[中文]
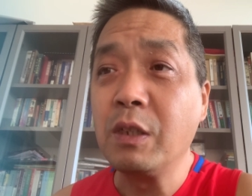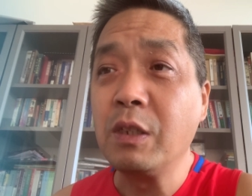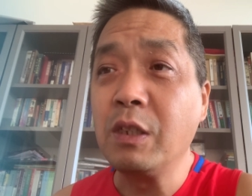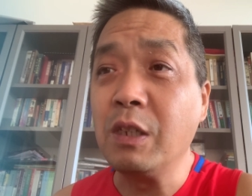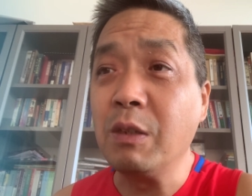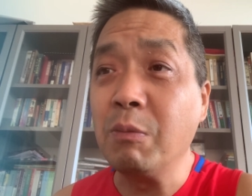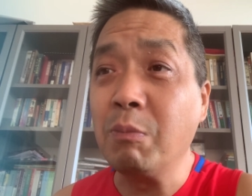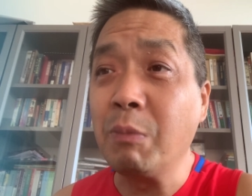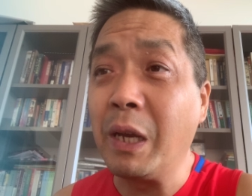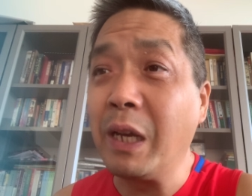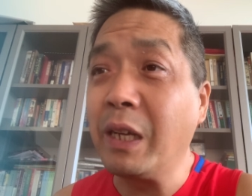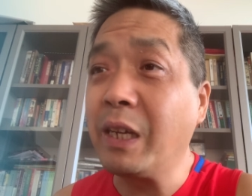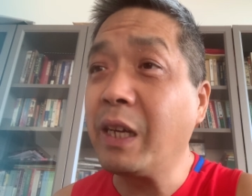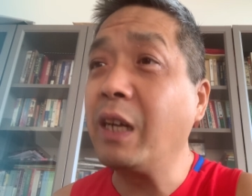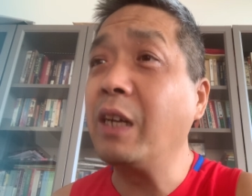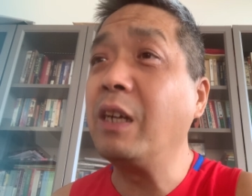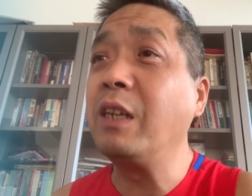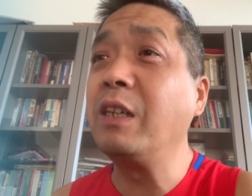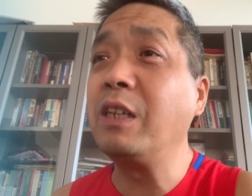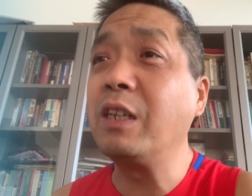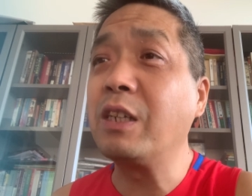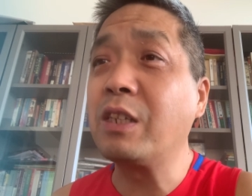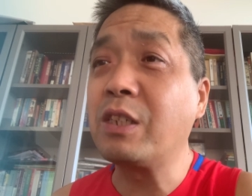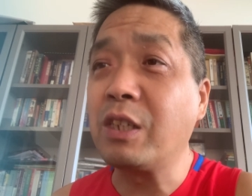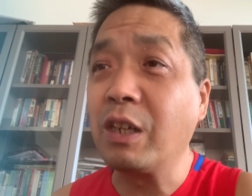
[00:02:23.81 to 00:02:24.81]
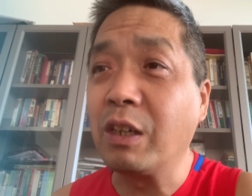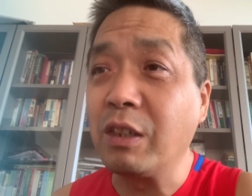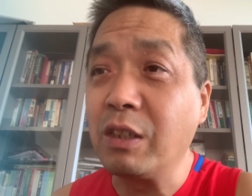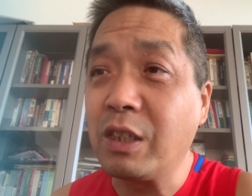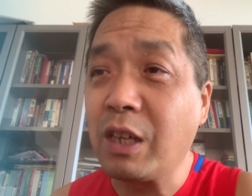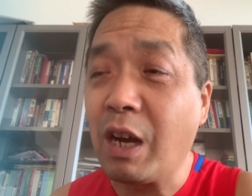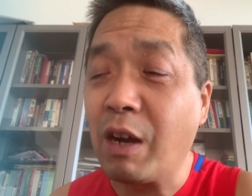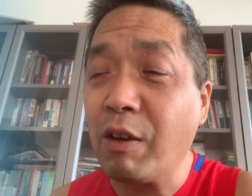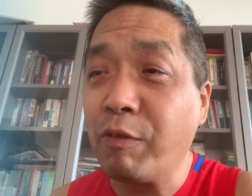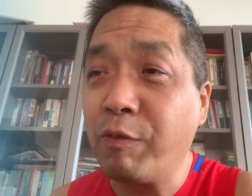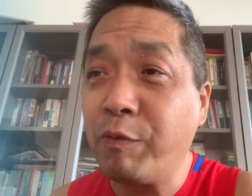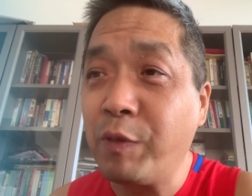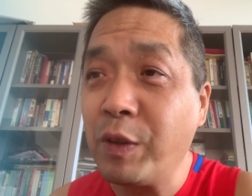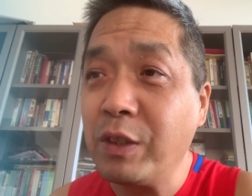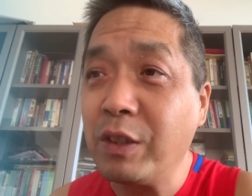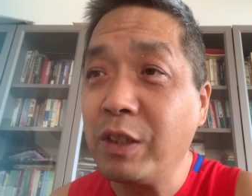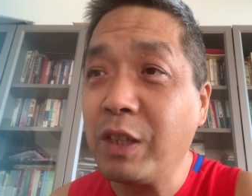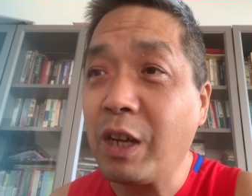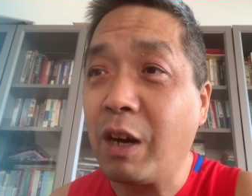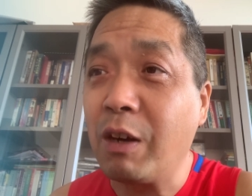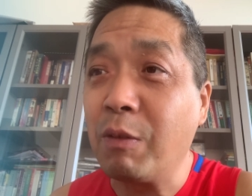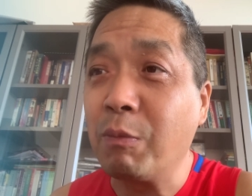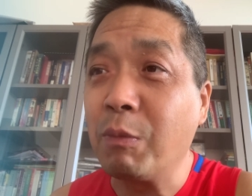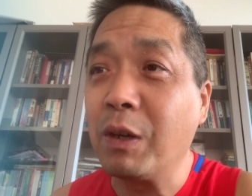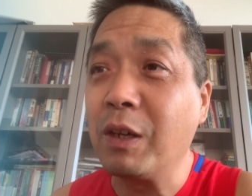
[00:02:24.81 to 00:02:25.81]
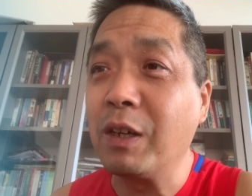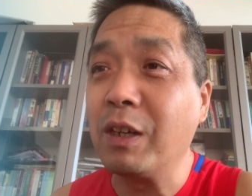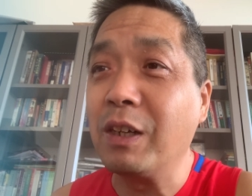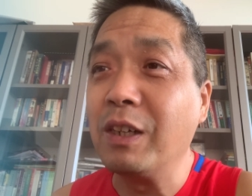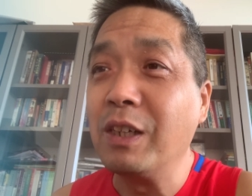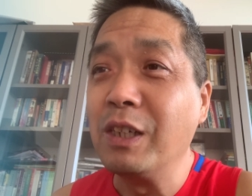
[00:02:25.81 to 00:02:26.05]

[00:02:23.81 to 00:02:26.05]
你没给人家省长分点吗？